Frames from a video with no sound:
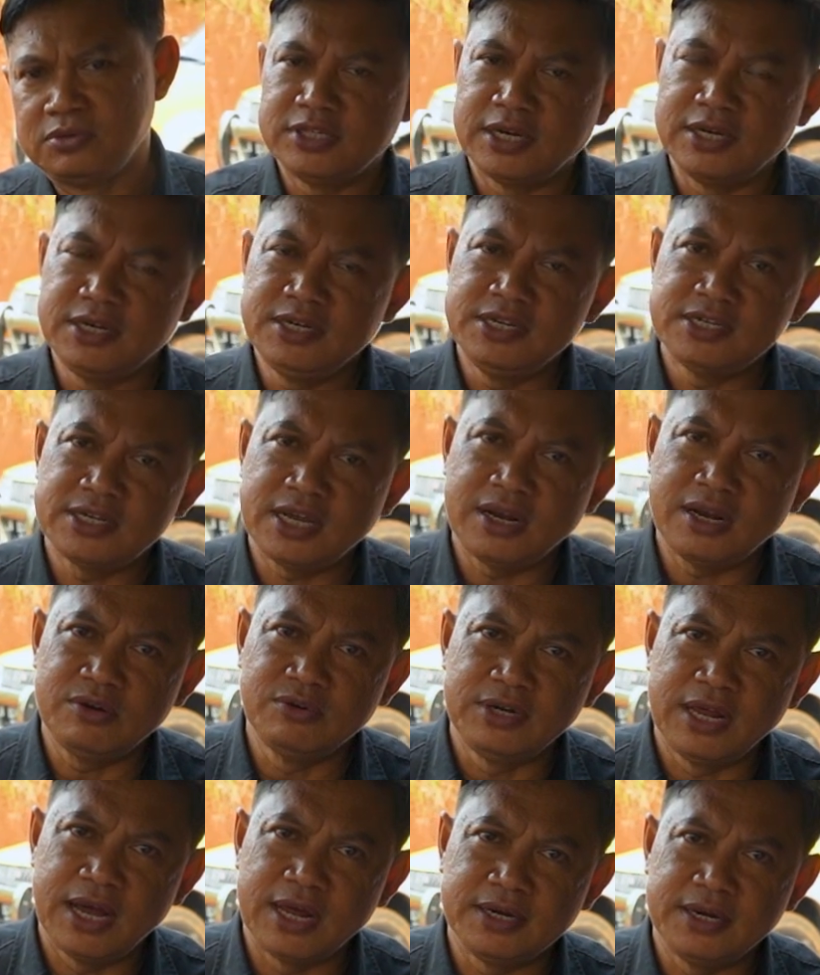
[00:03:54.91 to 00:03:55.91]
Jadi di sana
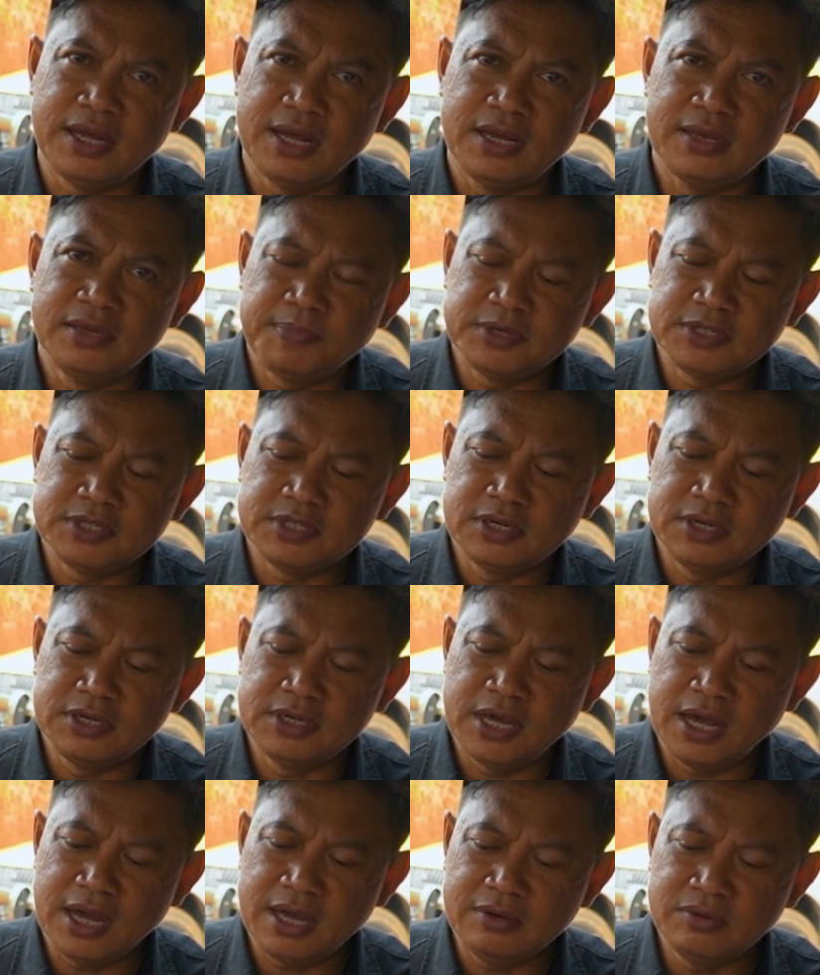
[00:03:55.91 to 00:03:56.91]
udah ada
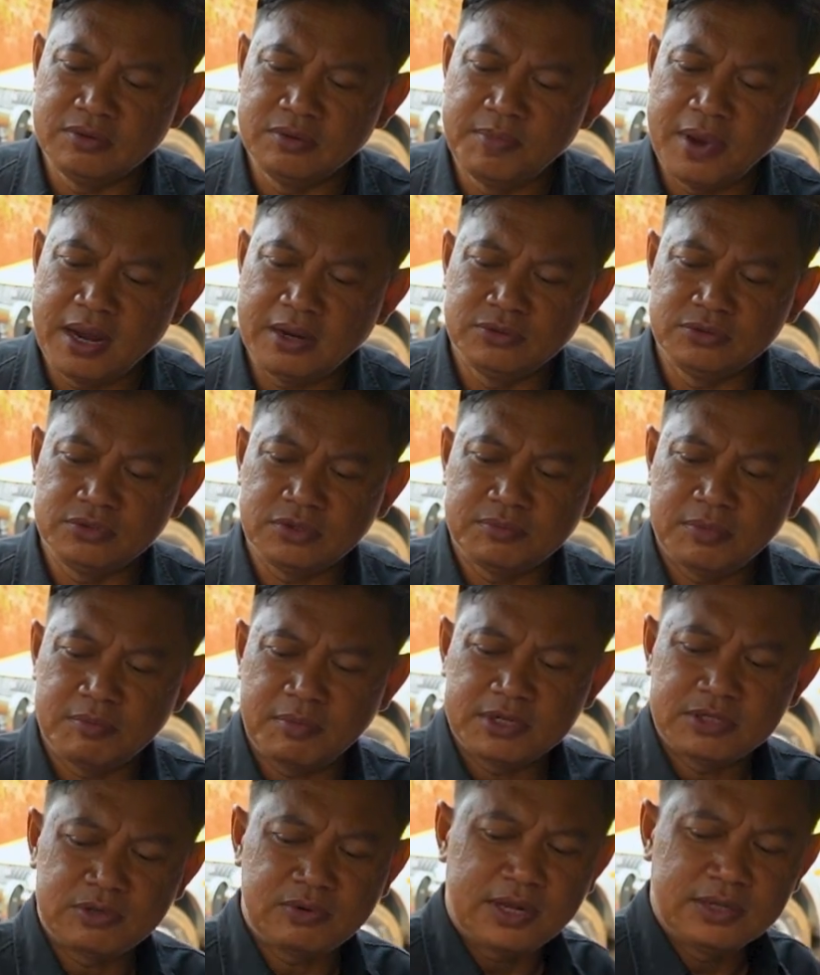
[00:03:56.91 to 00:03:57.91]
persediaan lubang untuk
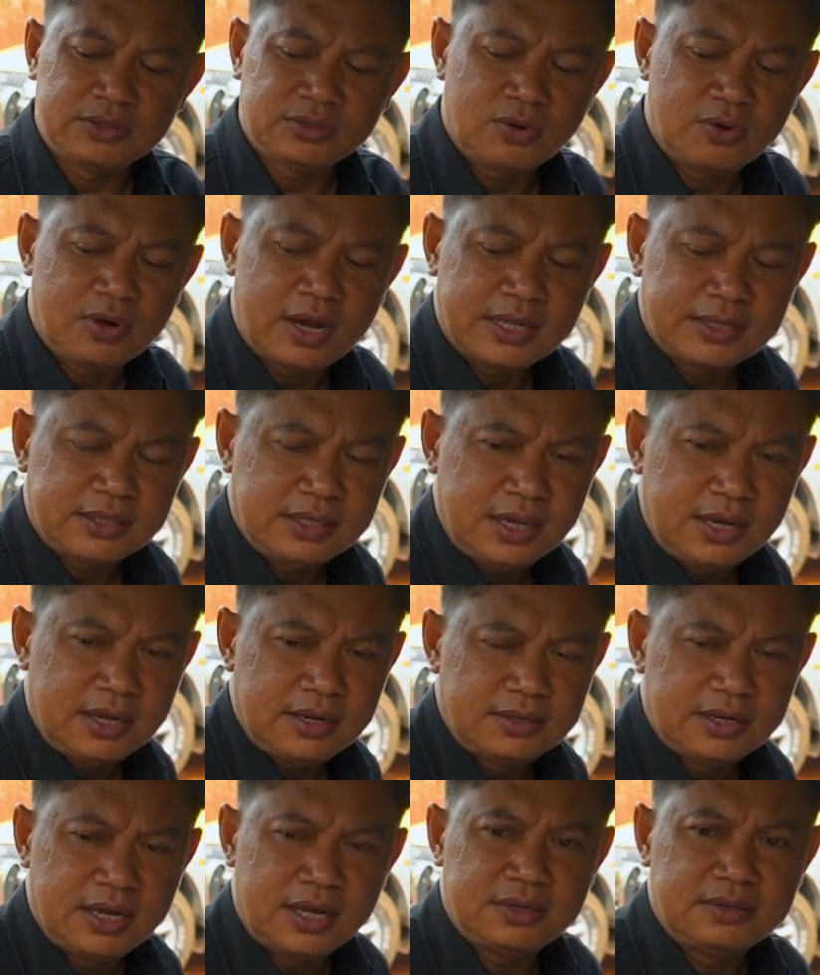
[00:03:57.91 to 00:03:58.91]
memasukkan
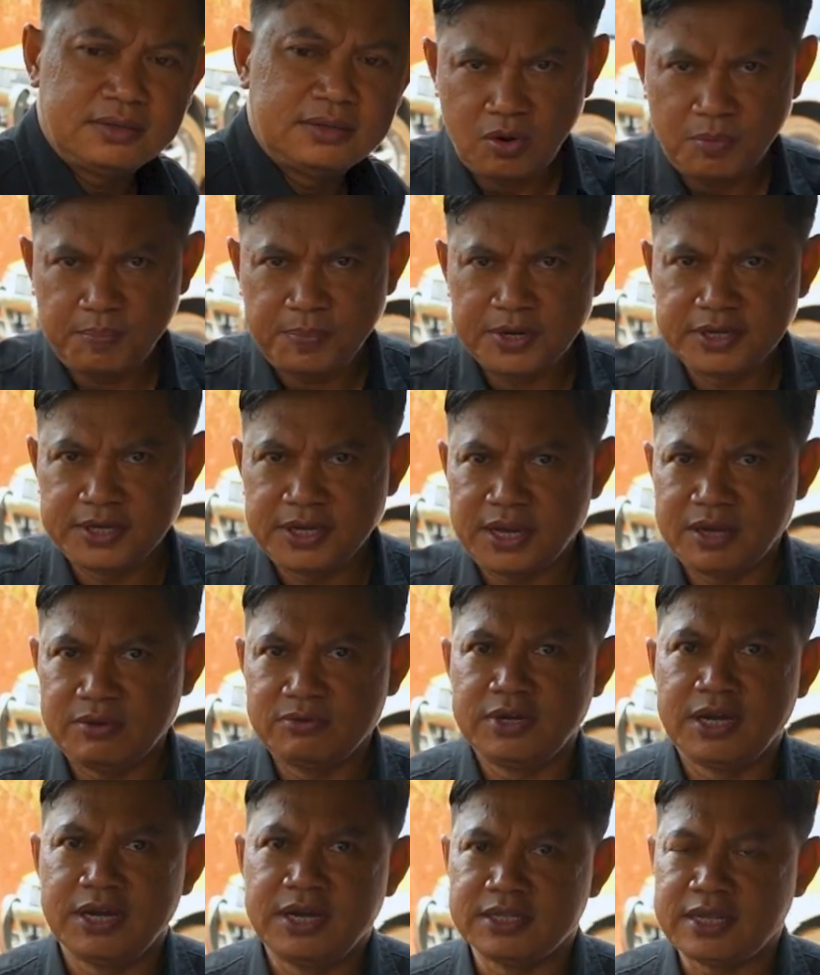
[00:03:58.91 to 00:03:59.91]
tongkatnya dan kopelnya,
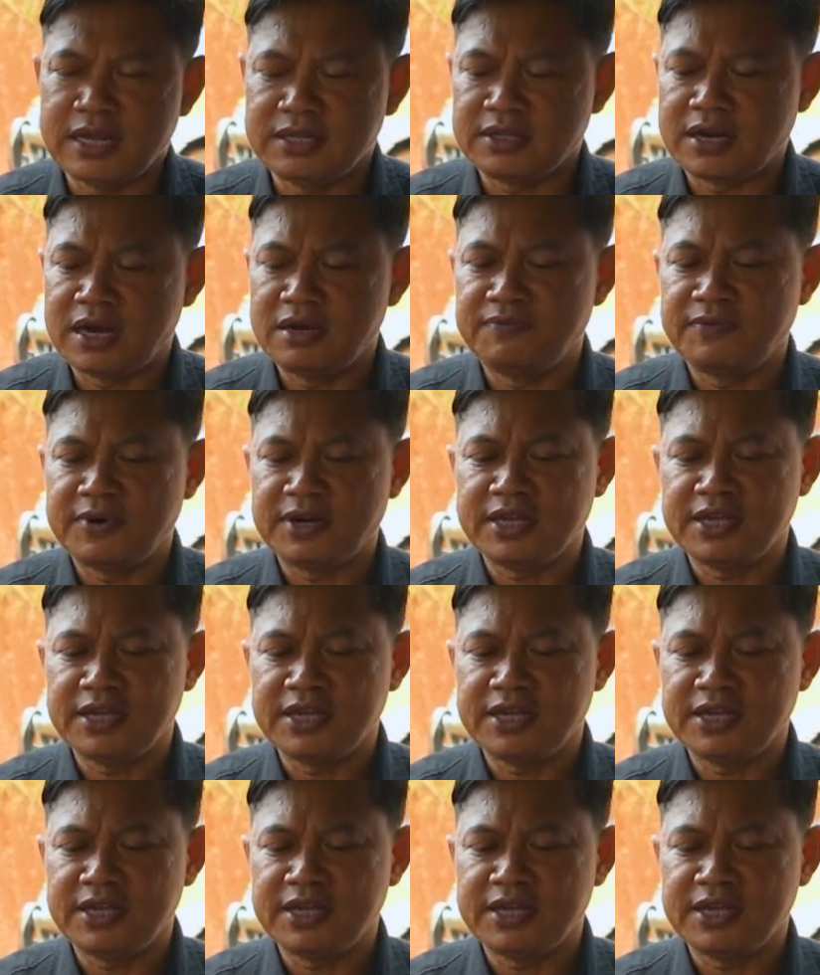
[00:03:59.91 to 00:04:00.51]
udah ada transfer